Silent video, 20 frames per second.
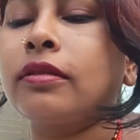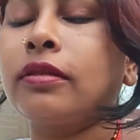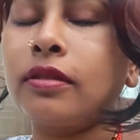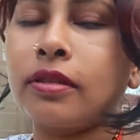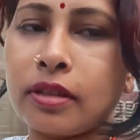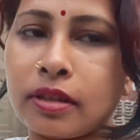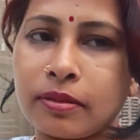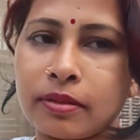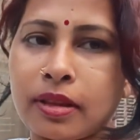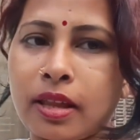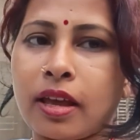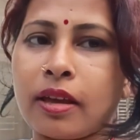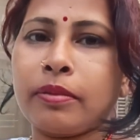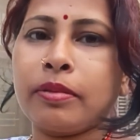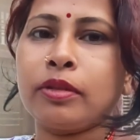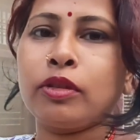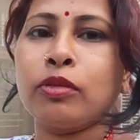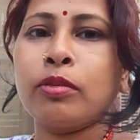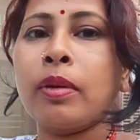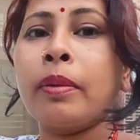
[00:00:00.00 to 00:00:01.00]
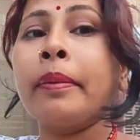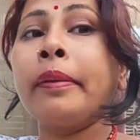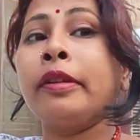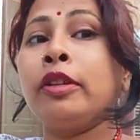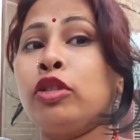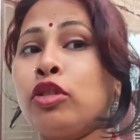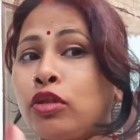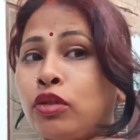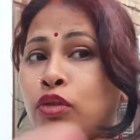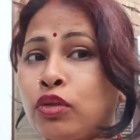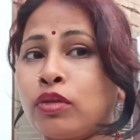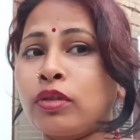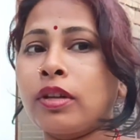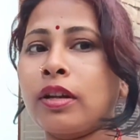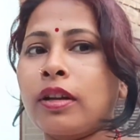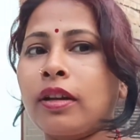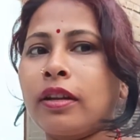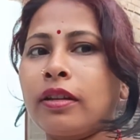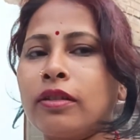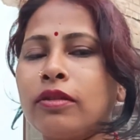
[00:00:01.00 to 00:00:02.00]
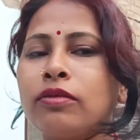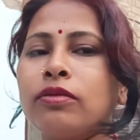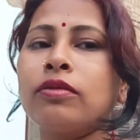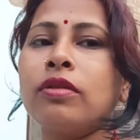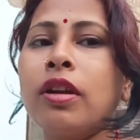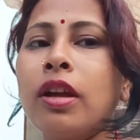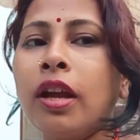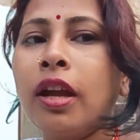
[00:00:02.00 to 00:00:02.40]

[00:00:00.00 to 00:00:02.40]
खोलने के बाद अभी तो मैं वीडियो शूट कर रही हूँ